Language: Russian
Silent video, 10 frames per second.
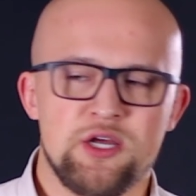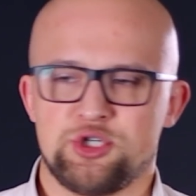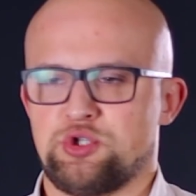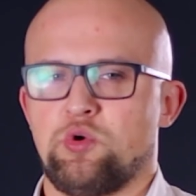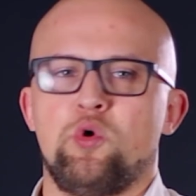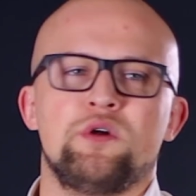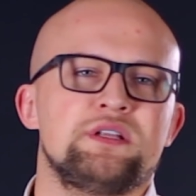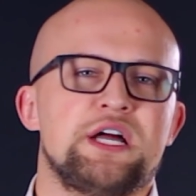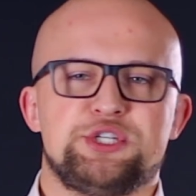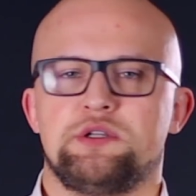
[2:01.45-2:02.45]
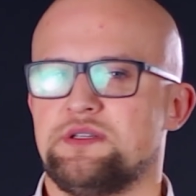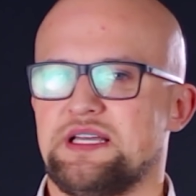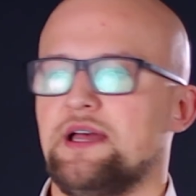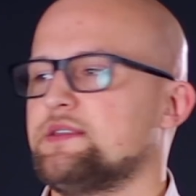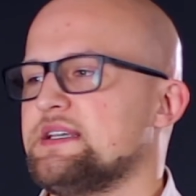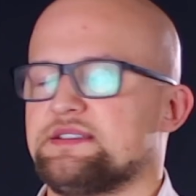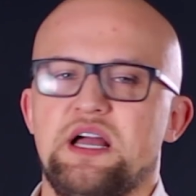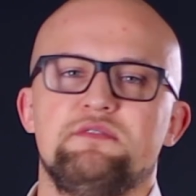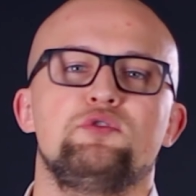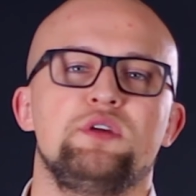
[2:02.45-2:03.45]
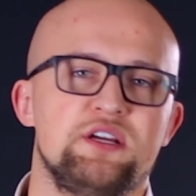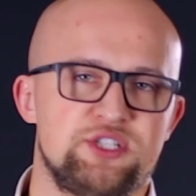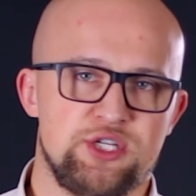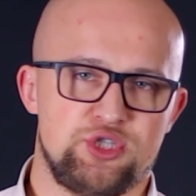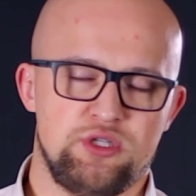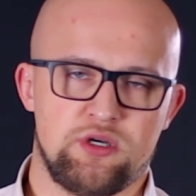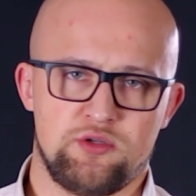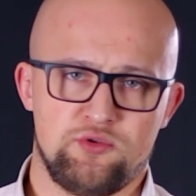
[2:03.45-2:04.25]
что он начал это искать в других женщинах.